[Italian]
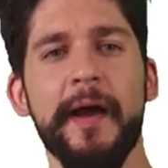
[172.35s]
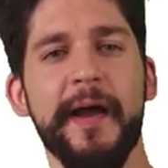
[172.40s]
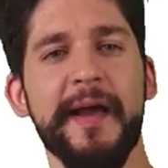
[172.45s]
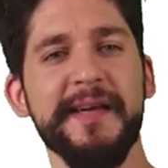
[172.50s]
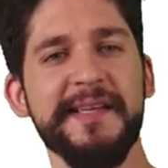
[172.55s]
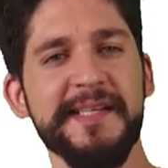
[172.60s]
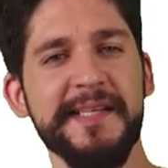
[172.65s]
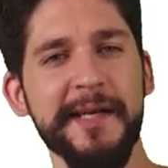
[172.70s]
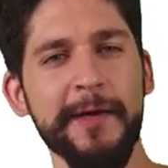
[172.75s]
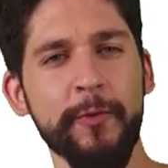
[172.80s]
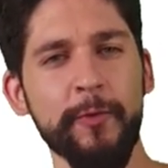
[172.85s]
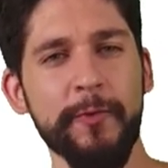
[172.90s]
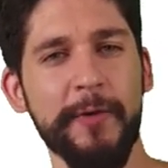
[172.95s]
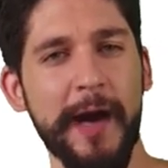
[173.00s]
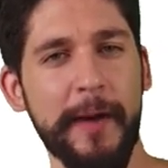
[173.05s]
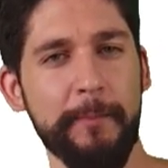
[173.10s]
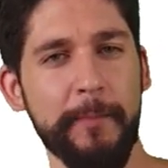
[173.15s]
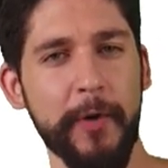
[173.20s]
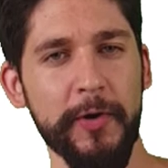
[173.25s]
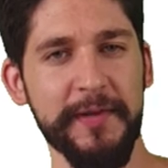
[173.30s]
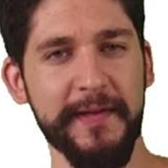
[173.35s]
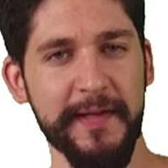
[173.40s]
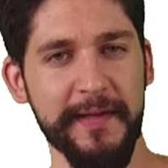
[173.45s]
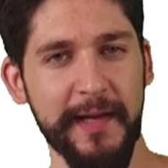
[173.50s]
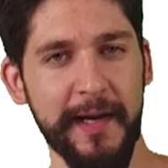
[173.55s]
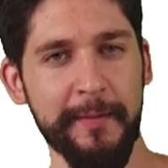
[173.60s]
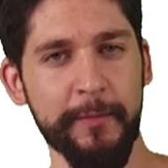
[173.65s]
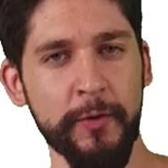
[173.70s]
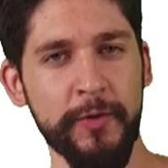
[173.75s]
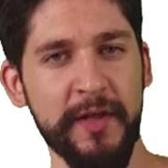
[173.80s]
e se una apporta
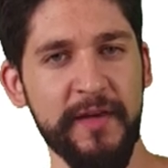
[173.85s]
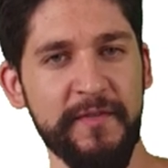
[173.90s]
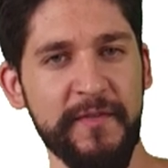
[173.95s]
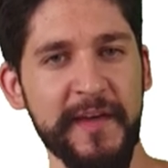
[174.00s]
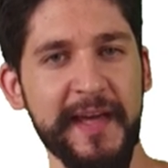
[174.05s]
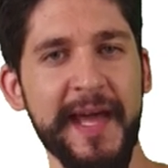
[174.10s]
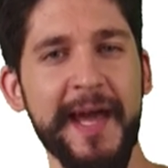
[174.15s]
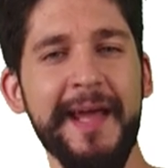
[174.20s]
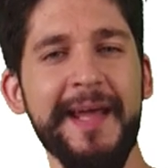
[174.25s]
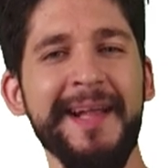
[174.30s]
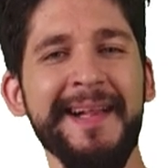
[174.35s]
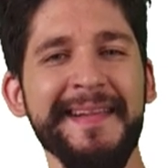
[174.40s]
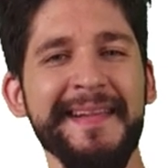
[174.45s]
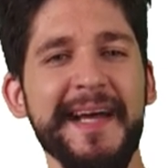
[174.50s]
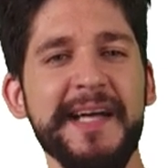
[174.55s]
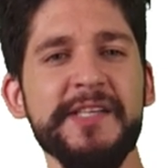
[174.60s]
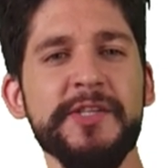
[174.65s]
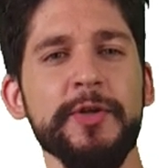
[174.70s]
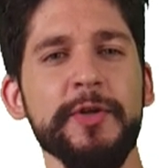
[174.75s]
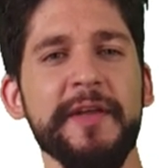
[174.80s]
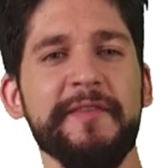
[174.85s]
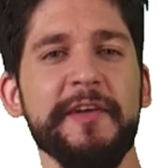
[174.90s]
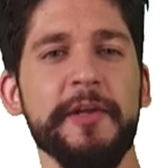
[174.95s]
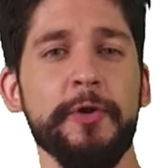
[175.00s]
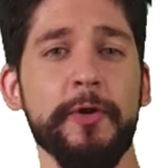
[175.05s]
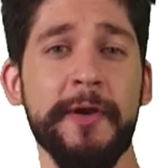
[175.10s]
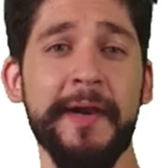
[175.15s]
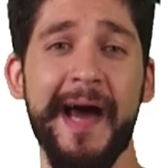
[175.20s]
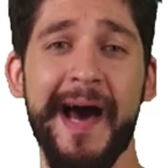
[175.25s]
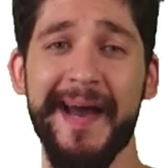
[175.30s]
delle modifiche il testo deve
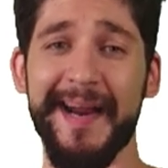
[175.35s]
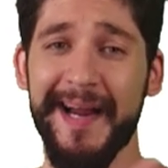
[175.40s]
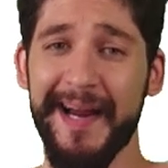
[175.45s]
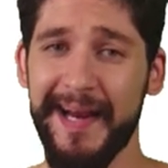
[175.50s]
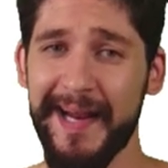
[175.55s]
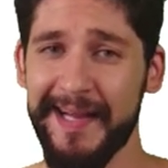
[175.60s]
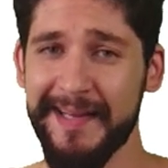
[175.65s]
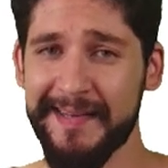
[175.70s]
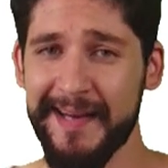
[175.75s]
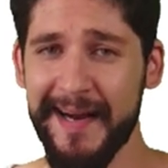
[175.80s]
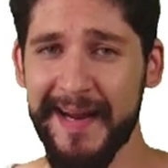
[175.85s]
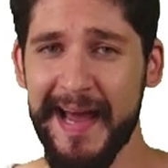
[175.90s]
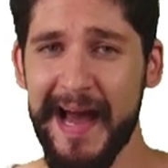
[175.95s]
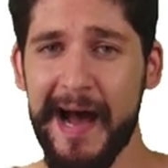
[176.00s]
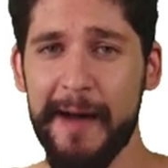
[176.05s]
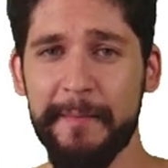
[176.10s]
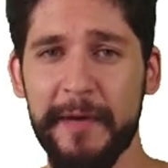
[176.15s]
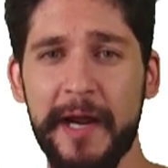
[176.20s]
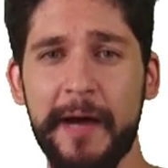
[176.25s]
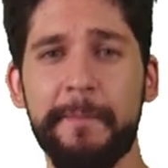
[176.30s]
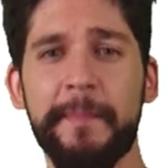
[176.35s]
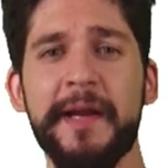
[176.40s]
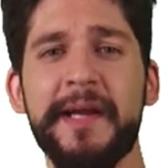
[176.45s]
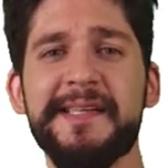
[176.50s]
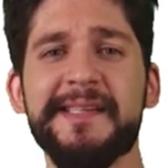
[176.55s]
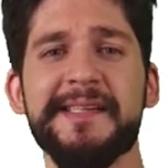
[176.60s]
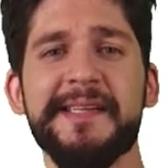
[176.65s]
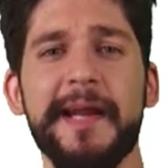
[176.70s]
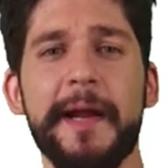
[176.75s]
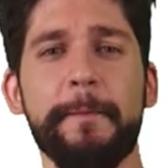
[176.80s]
tornare all'altra Camera per
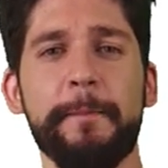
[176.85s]
essere